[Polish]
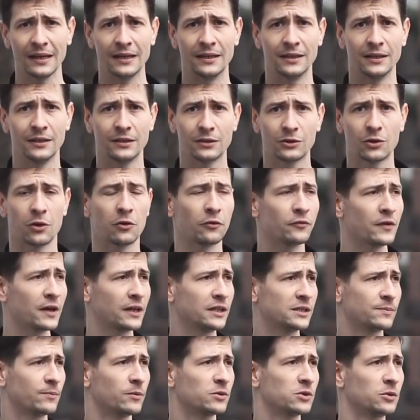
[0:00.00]
Y, to, w
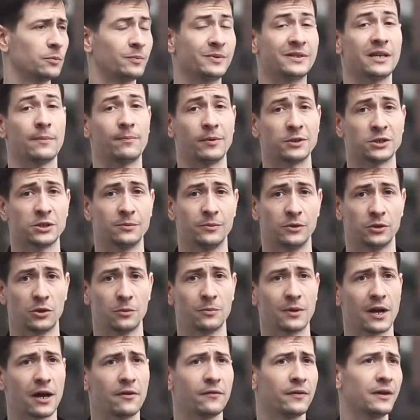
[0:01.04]
jaki sposób zaparzymy
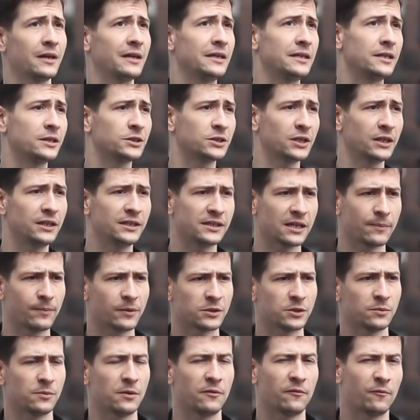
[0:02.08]
tą kawę. Jeżeli
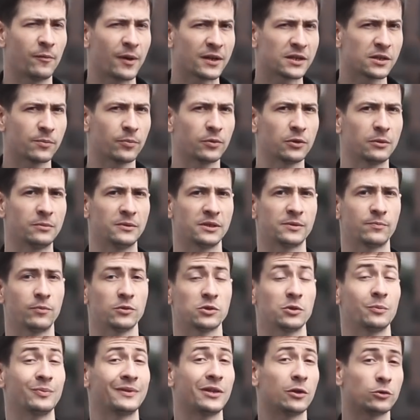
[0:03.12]
zaparzymy w bardzo podobny
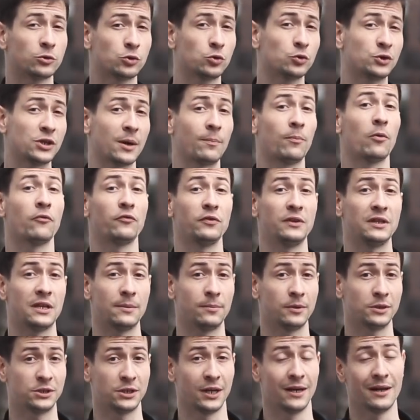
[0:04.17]
sposób, te odczucia
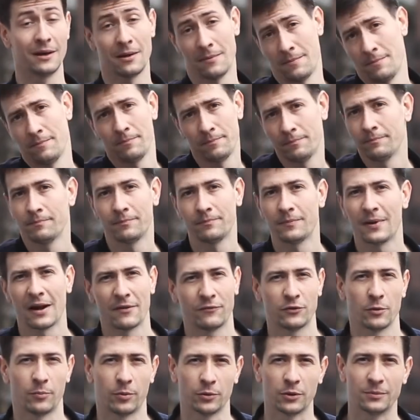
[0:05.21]
powinny być
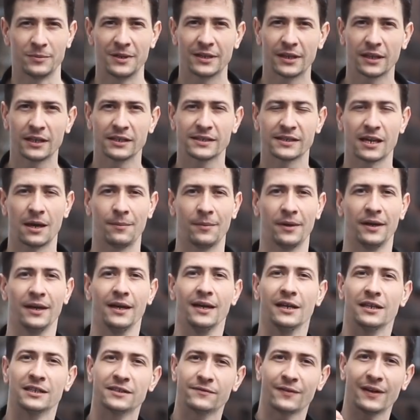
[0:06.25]
prawdopodobnie takie same.
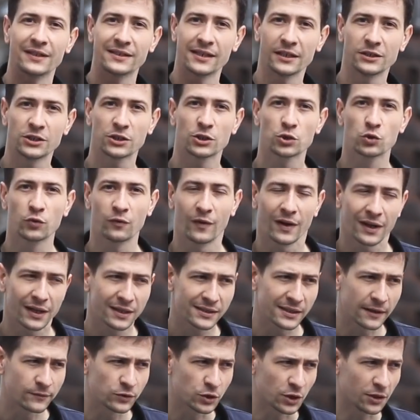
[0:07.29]
Zwracajcie też
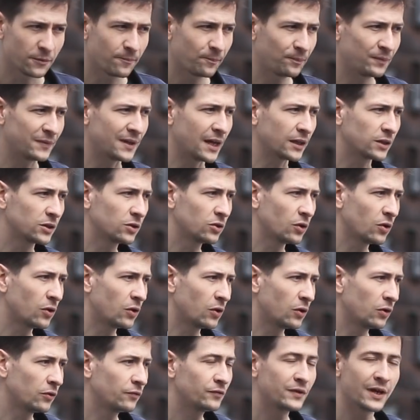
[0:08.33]
uwagę zawsze na
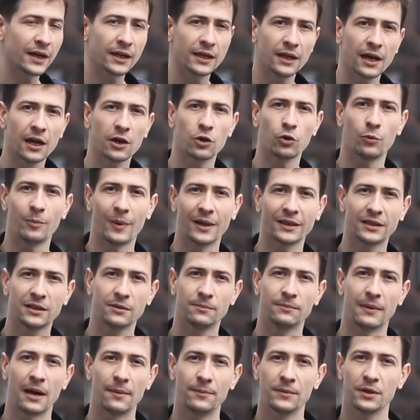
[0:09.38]
to, jakie
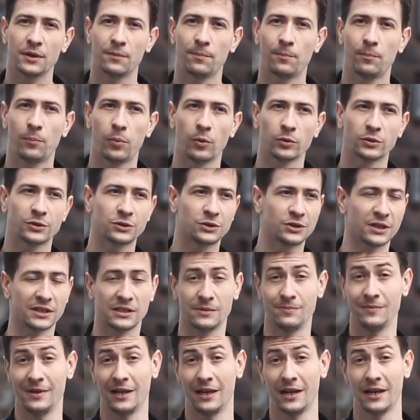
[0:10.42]
aromaty mamy
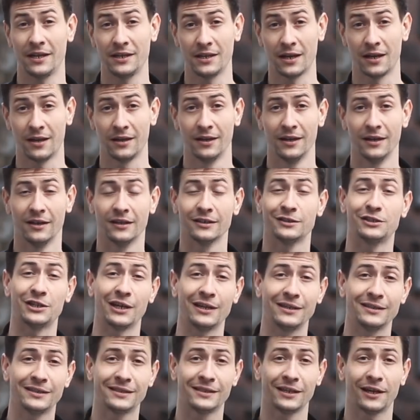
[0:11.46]
podczas mielenia.
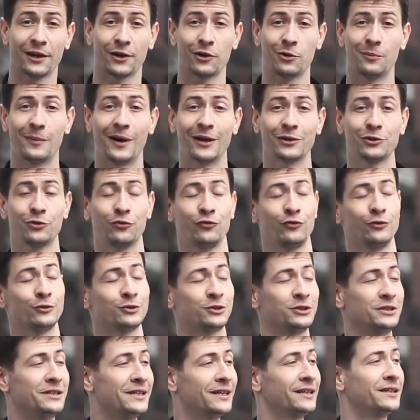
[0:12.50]
Część z tych aromatów
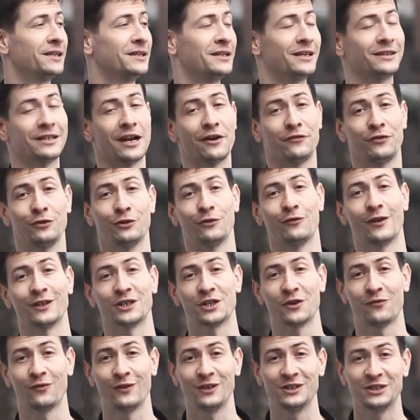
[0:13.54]
już nigdy nie trafi do
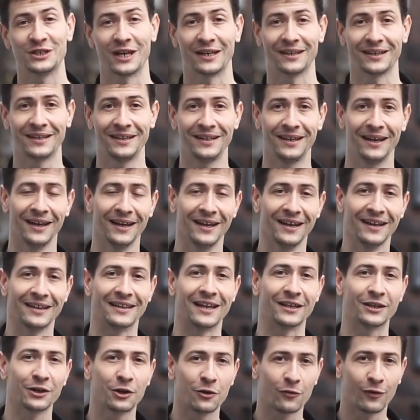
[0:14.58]
Waszej filiżanki,
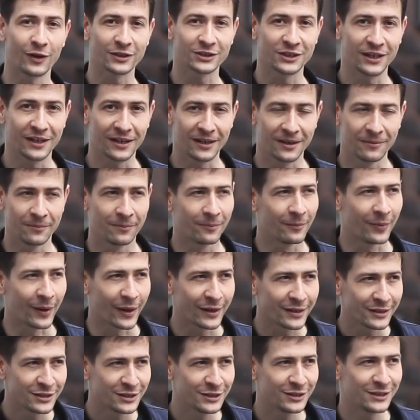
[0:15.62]
dlatego właśnie
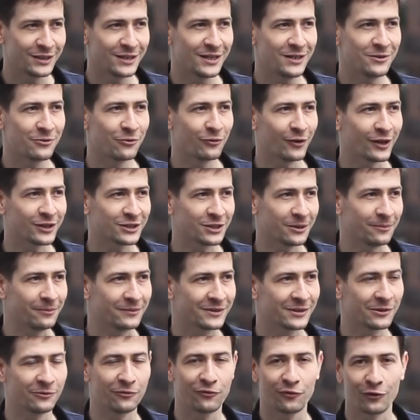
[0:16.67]
baryści
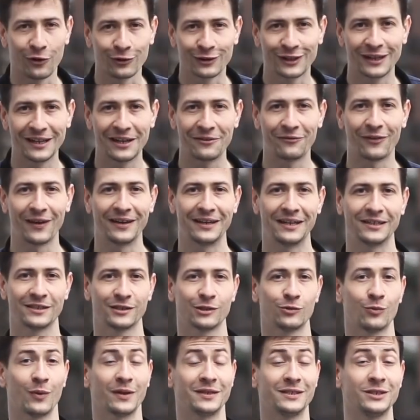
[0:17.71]
uważam są w o tyle fajnej
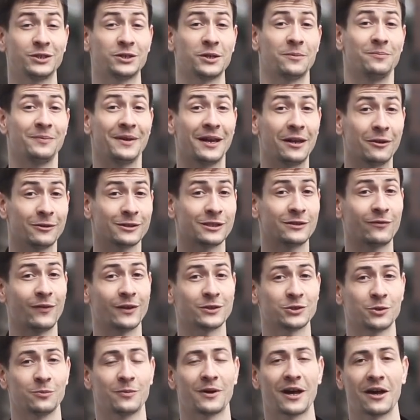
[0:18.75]
sytuacji, że mieląc
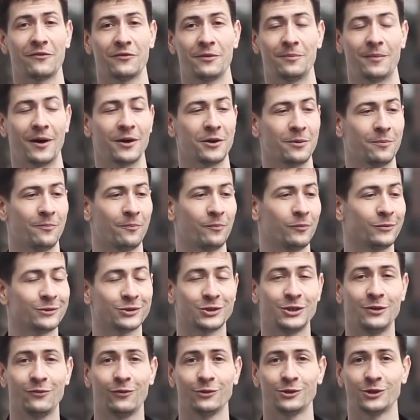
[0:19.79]
Waszą kawę mają
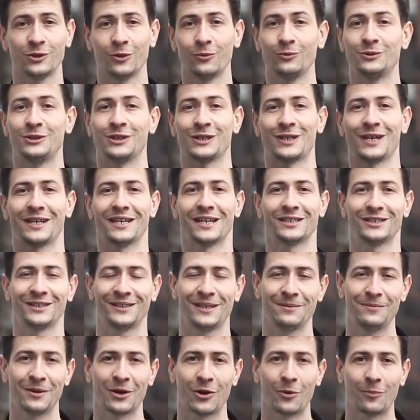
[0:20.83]
możliwość ucieszenia się
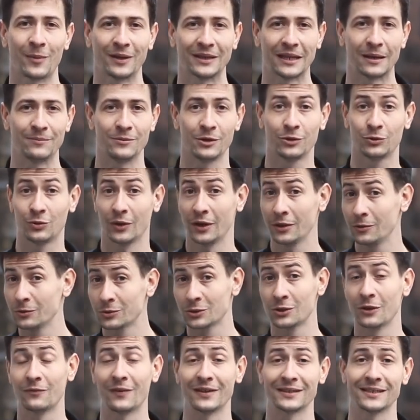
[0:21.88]
tymi aromatami, które
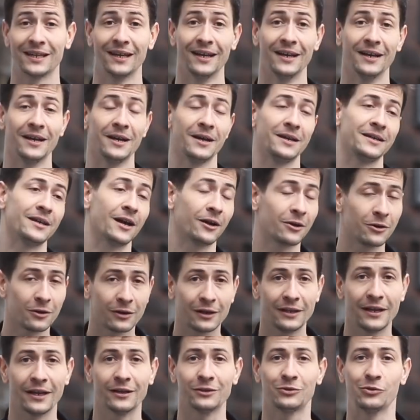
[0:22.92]
już do Was jako
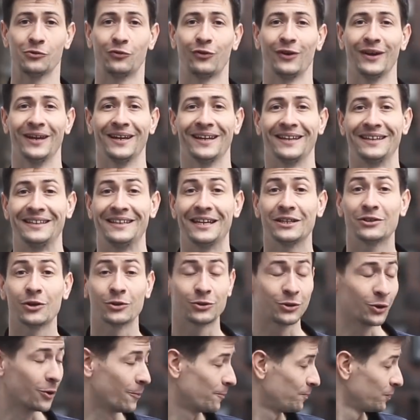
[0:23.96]
klientów nie
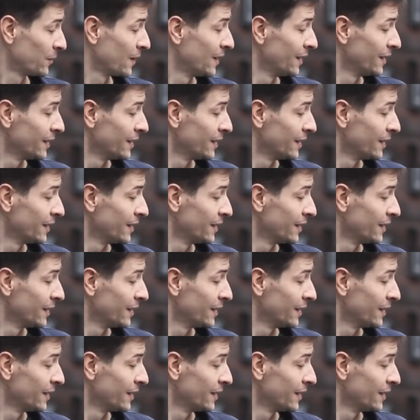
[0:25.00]
dotrą.